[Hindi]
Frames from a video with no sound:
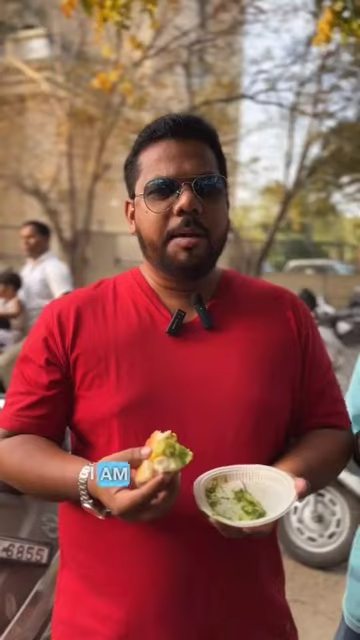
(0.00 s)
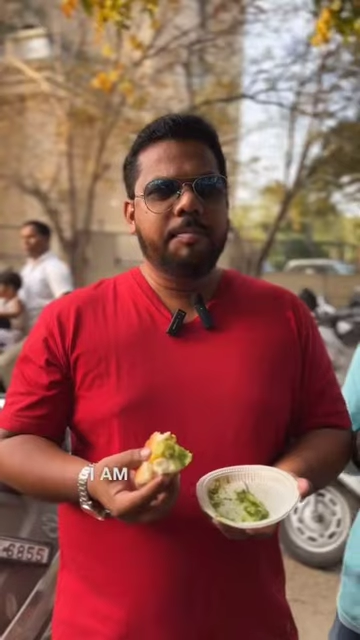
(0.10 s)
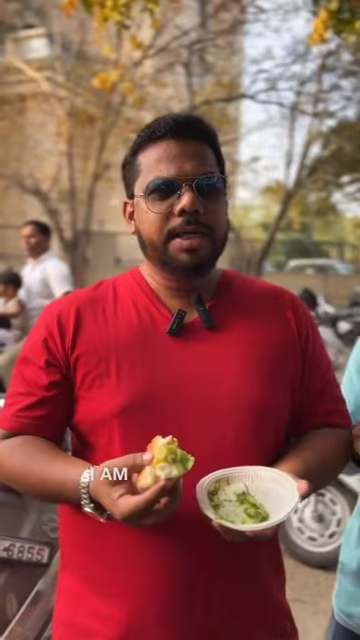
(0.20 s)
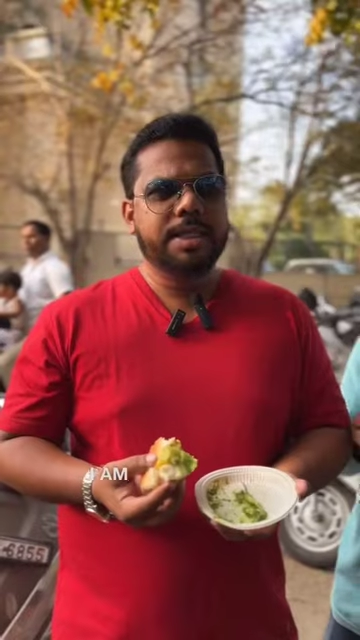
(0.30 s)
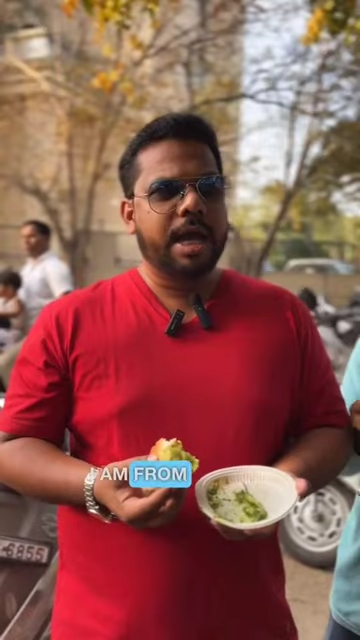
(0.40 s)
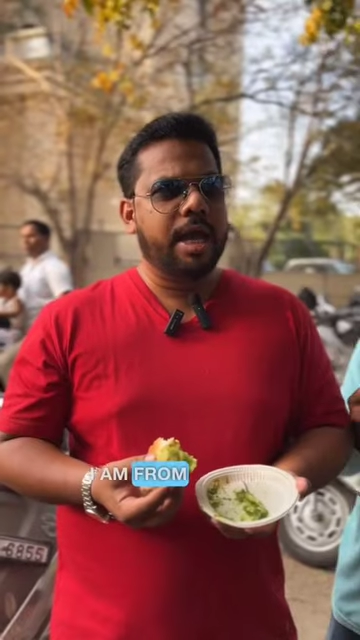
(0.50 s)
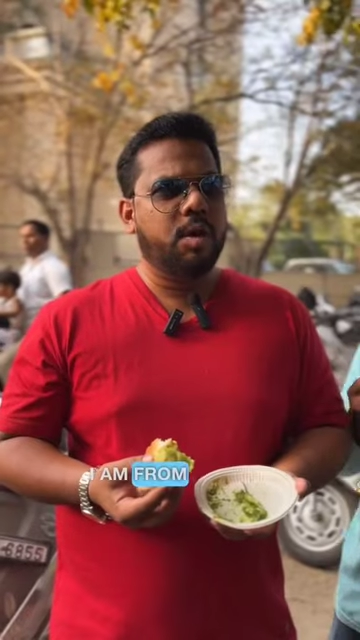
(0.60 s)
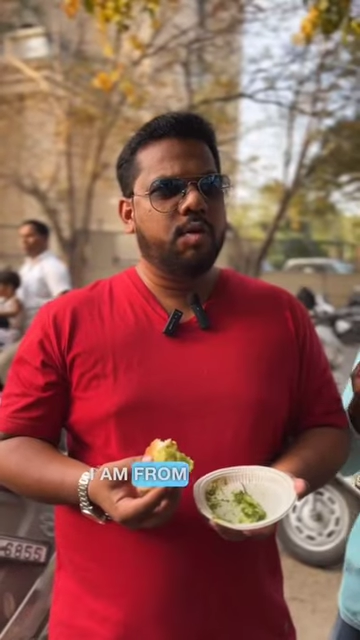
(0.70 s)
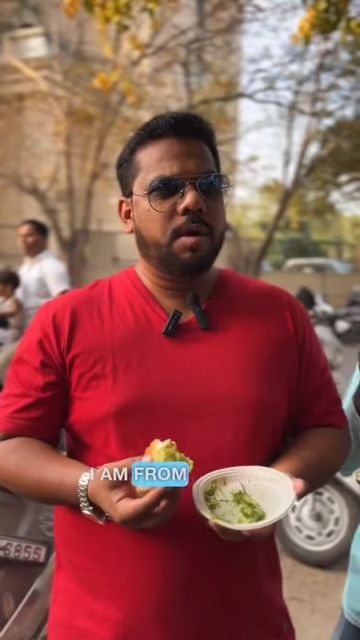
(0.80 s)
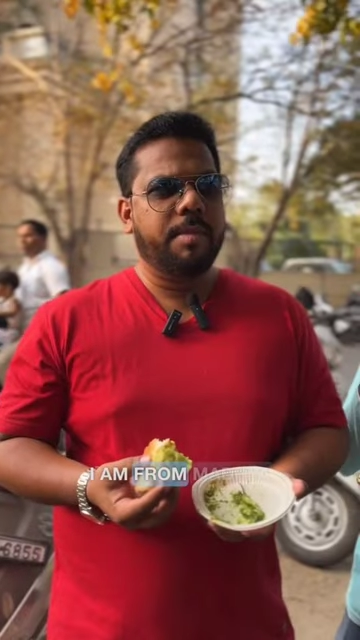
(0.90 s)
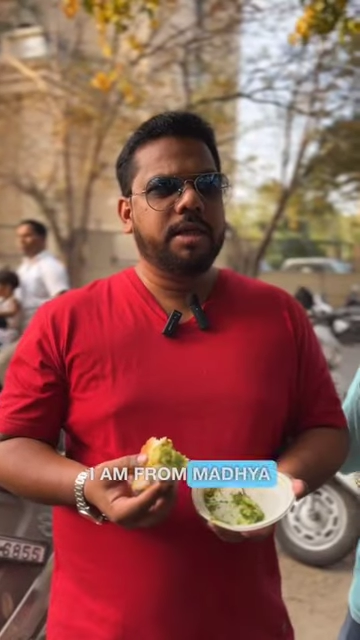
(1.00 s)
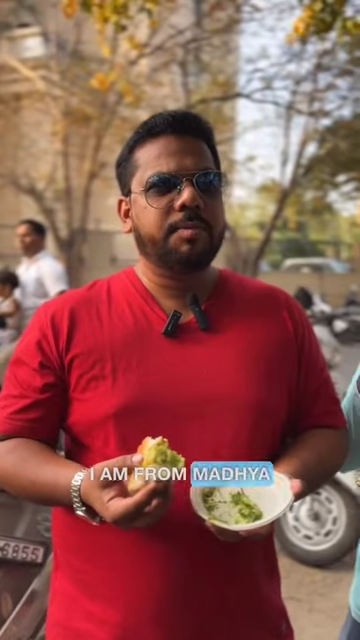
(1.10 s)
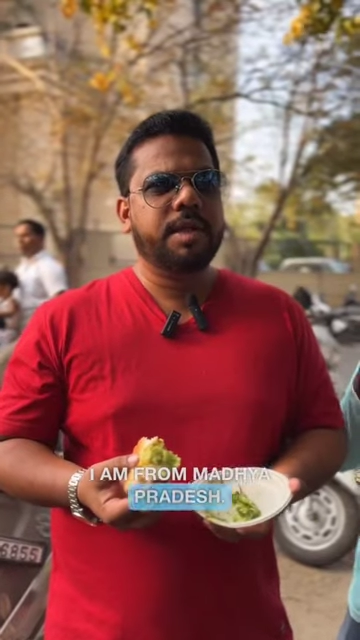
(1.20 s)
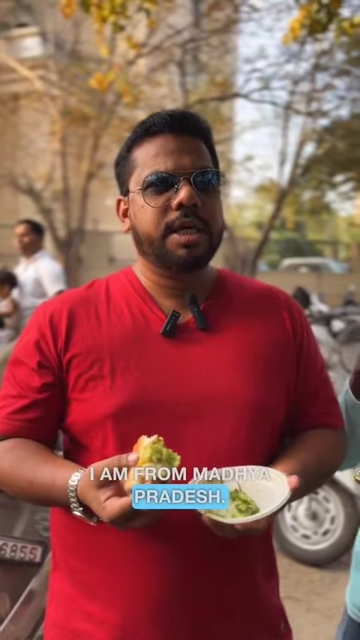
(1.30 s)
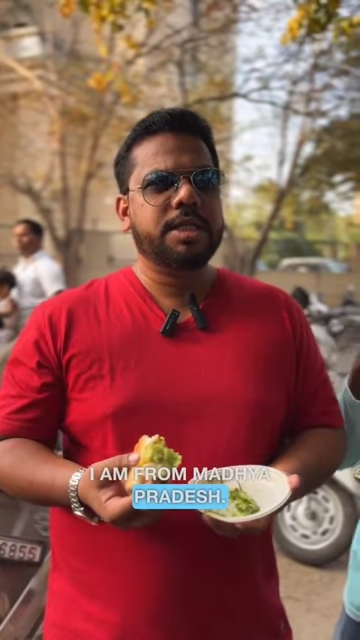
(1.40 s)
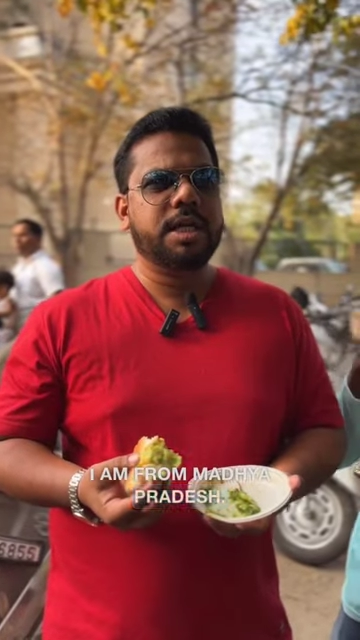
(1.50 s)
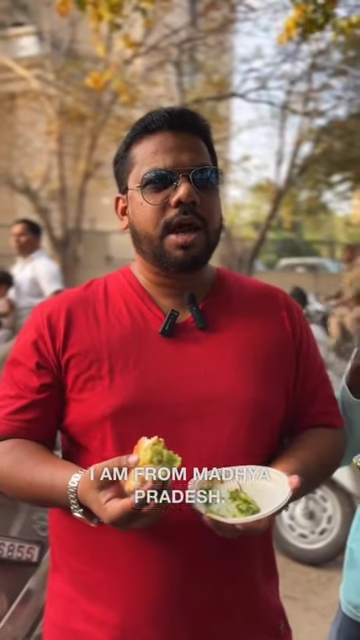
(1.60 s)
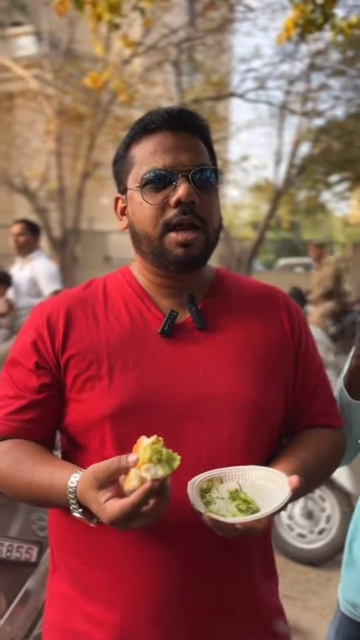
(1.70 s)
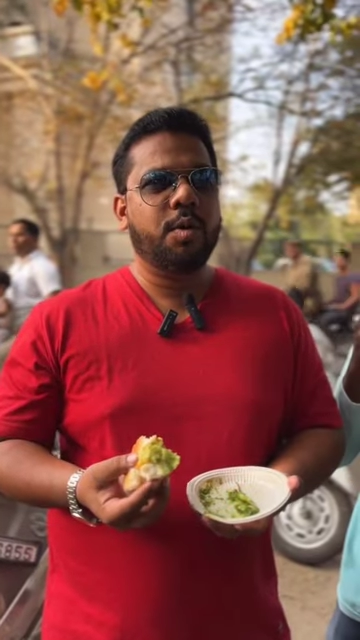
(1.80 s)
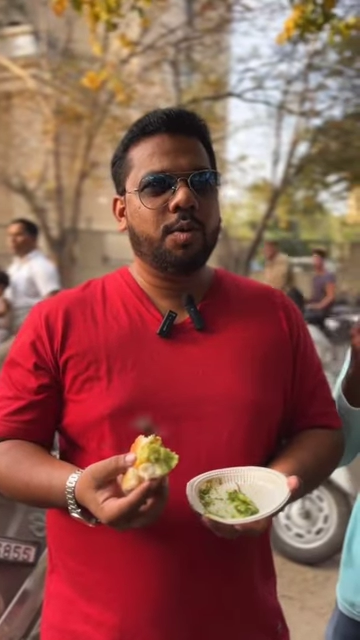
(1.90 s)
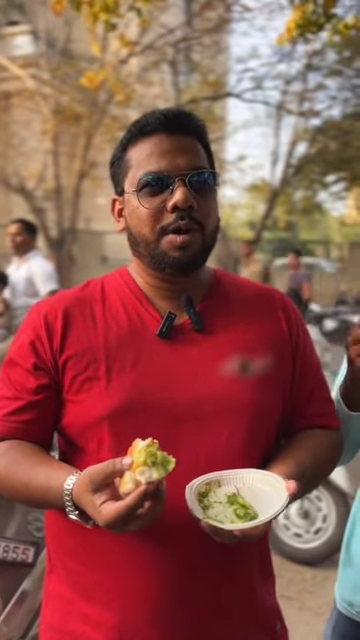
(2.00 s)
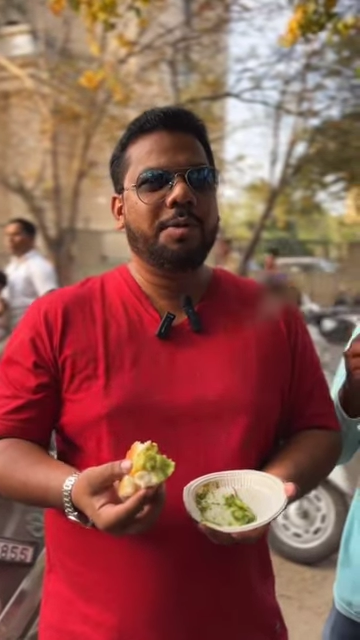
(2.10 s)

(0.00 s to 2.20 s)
एमपी से आया हुआ मध्य प्रदेश से आया हुआ